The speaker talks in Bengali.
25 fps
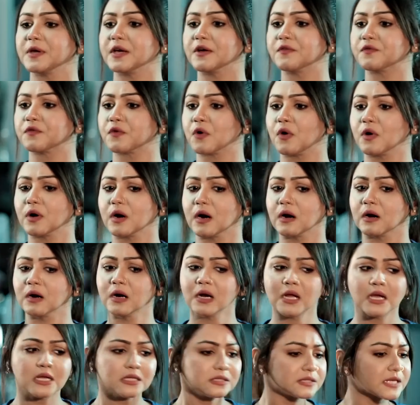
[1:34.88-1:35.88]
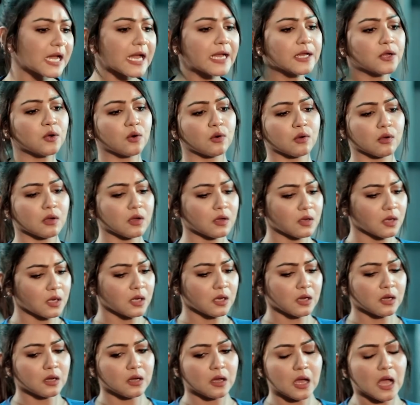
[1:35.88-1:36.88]
বিহেভ করার যাই হোক
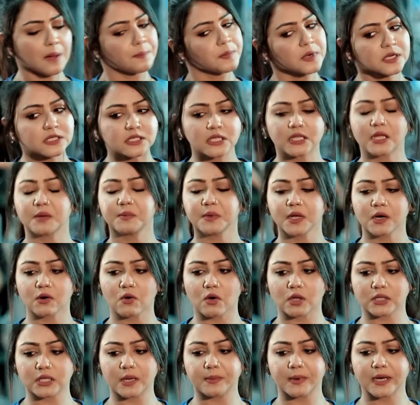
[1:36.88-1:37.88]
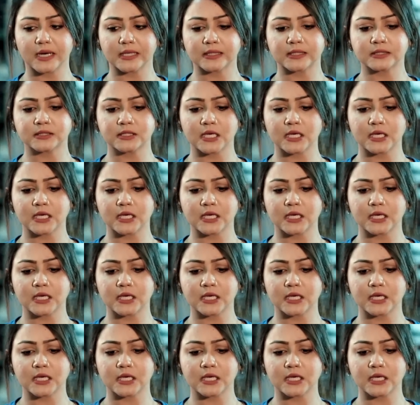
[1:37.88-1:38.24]
আপনার সাথে আমি আর কথা বাড়াতে